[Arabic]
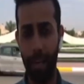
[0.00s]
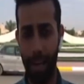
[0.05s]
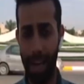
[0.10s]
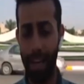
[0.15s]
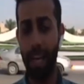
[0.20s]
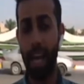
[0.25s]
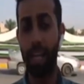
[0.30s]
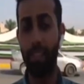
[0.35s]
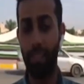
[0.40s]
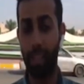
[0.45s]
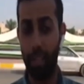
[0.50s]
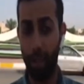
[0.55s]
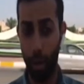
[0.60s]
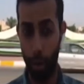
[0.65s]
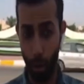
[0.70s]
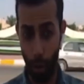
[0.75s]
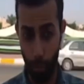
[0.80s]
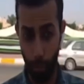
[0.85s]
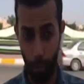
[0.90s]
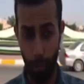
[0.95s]
لأنها
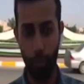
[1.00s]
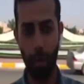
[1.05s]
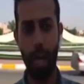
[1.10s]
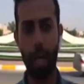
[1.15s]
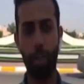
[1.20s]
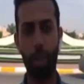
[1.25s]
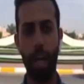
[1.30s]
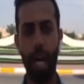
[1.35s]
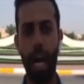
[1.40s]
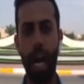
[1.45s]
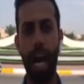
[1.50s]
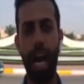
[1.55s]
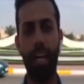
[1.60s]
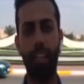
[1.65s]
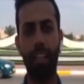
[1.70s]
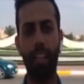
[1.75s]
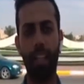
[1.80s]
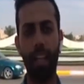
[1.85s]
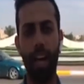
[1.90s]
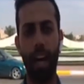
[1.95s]
ستكون مفاجأة
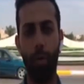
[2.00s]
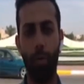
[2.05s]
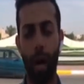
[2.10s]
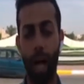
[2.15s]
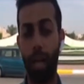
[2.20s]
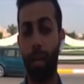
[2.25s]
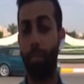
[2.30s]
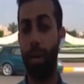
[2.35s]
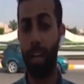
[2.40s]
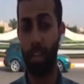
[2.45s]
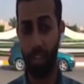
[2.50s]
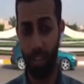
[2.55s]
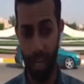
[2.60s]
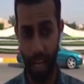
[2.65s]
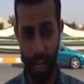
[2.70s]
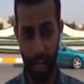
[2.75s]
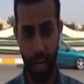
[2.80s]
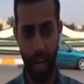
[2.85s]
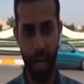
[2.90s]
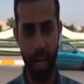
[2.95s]
حقيقة وأخبار
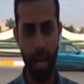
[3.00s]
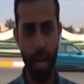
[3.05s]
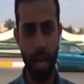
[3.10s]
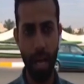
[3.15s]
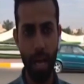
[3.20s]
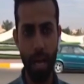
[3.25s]
سارة